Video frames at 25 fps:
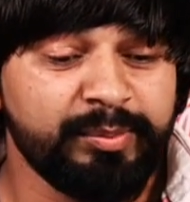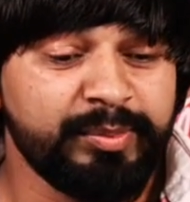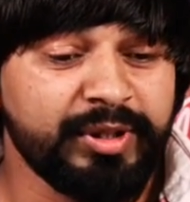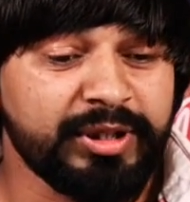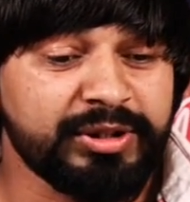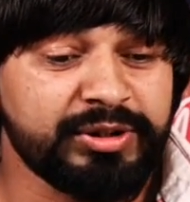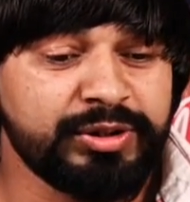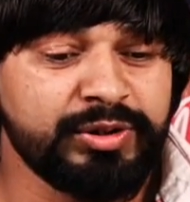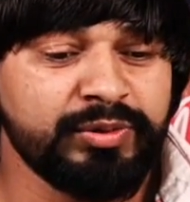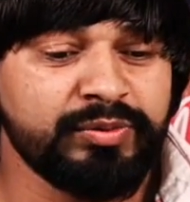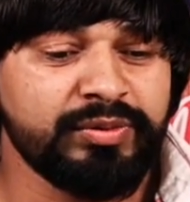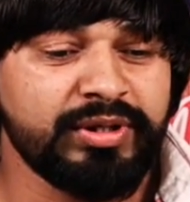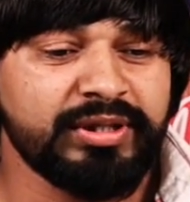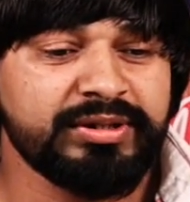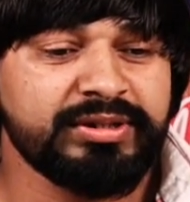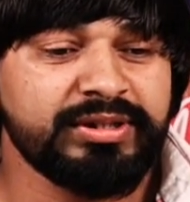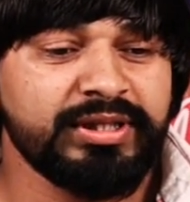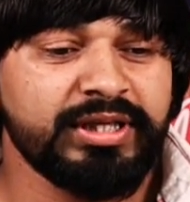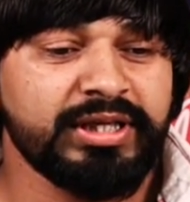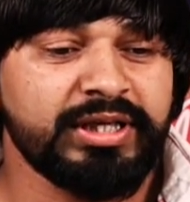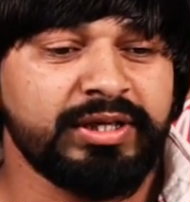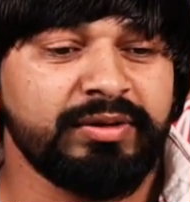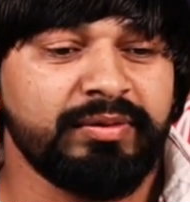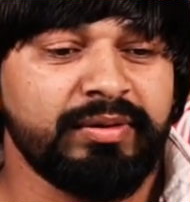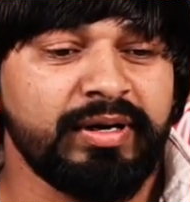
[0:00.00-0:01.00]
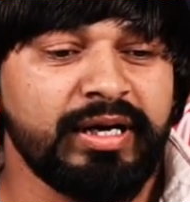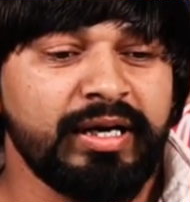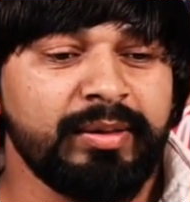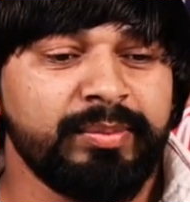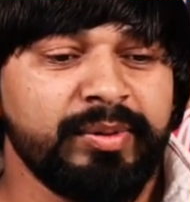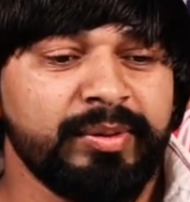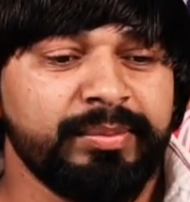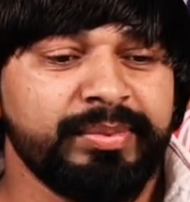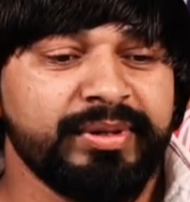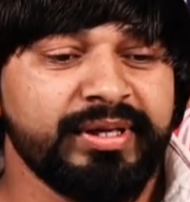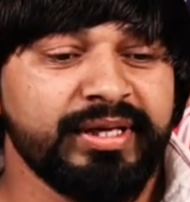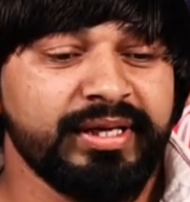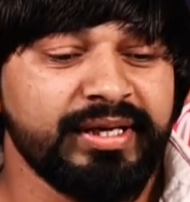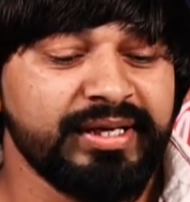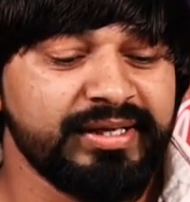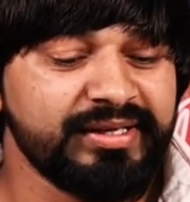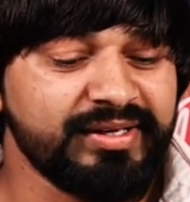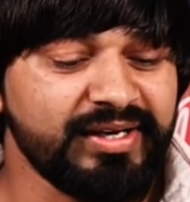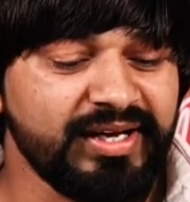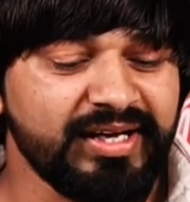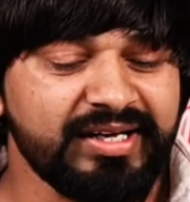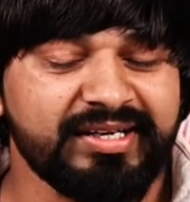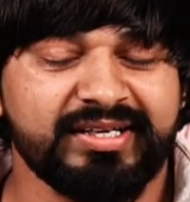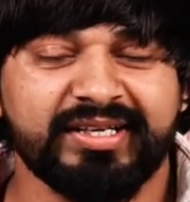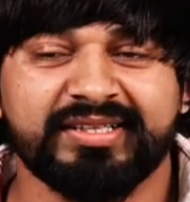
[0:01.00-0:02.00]
भर दूंगा तेरे ख्वाब भी
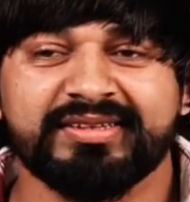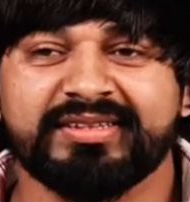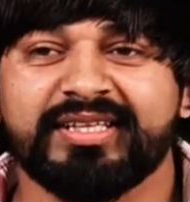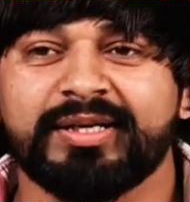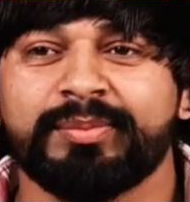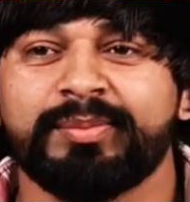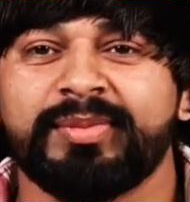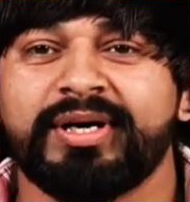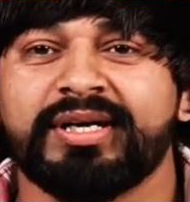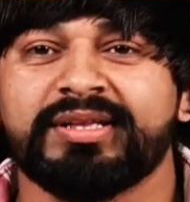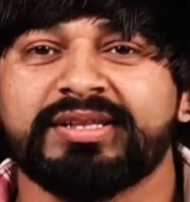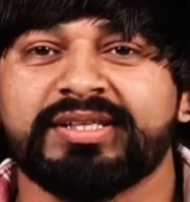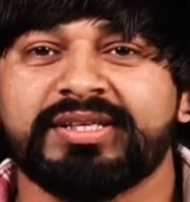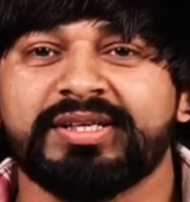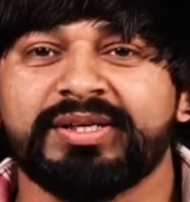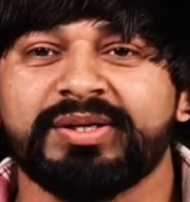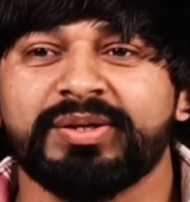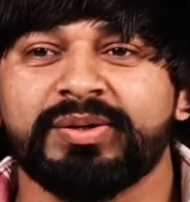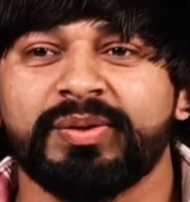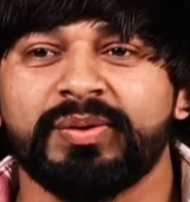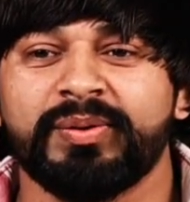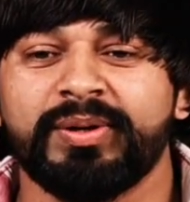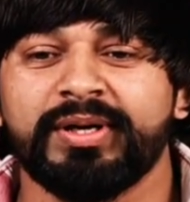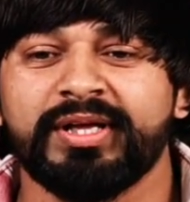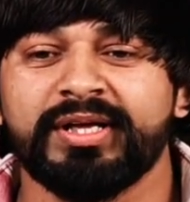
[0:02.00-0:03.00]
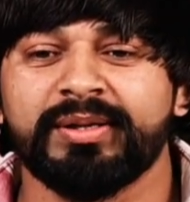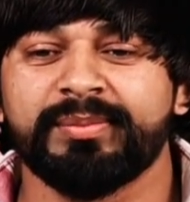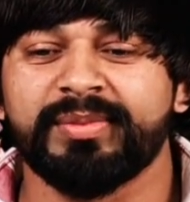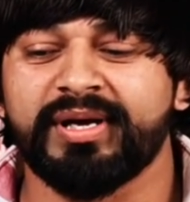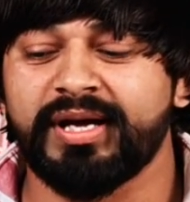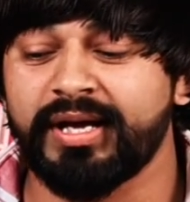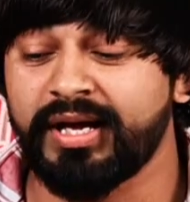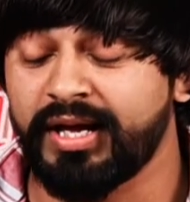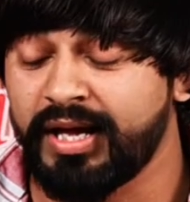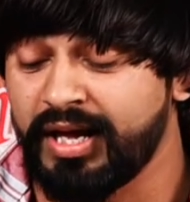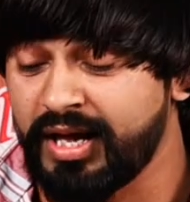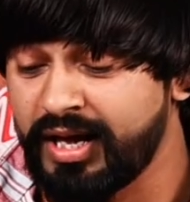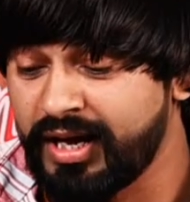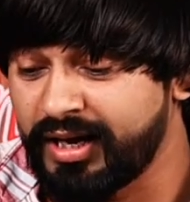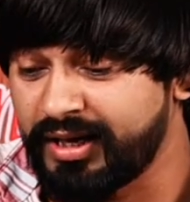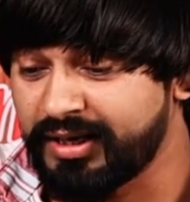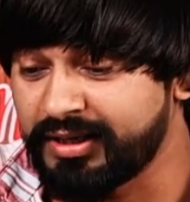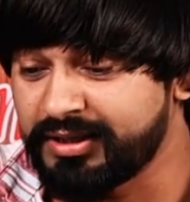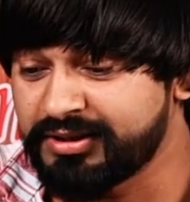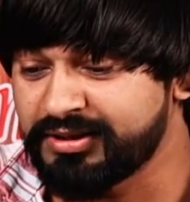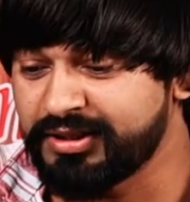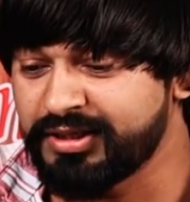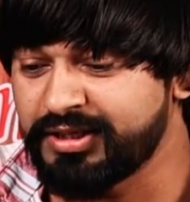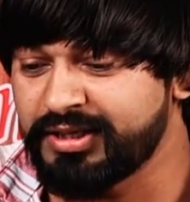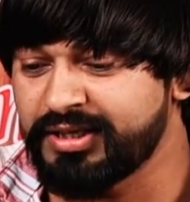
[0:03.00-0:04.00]
ना करता बात की रोली में और
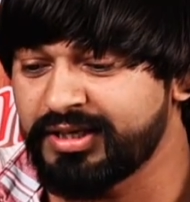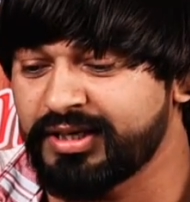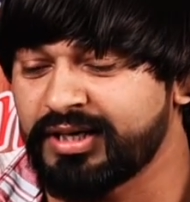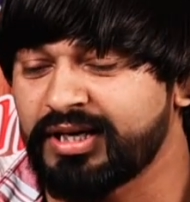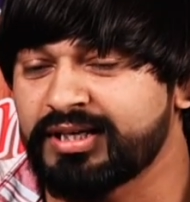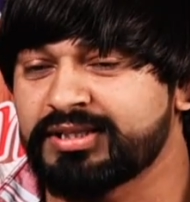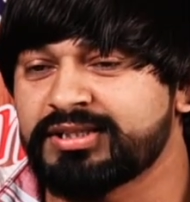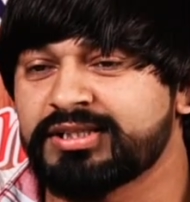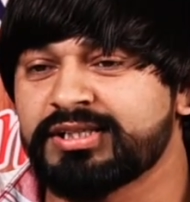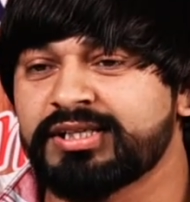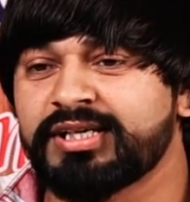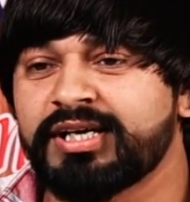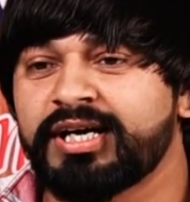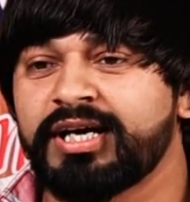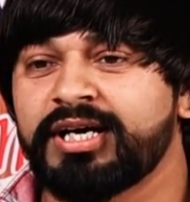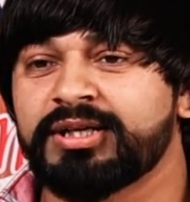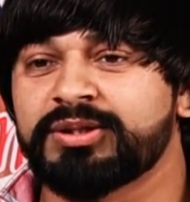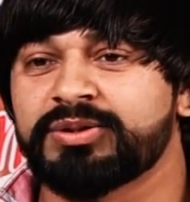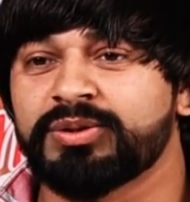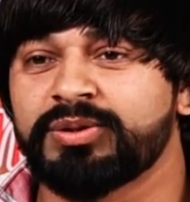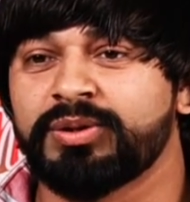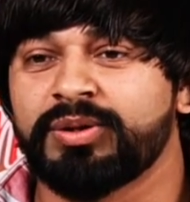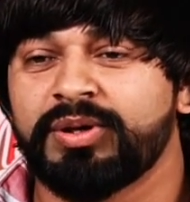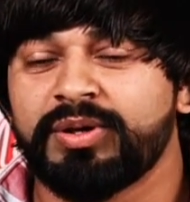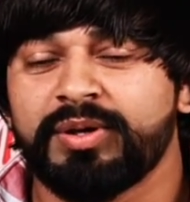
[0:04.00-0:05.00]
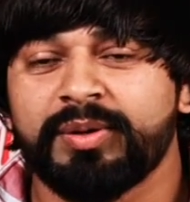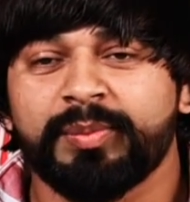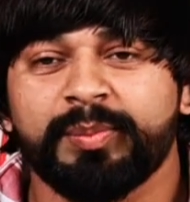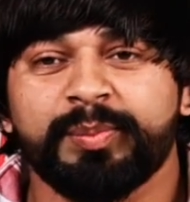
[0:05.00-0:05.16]
इतनी राजी है तो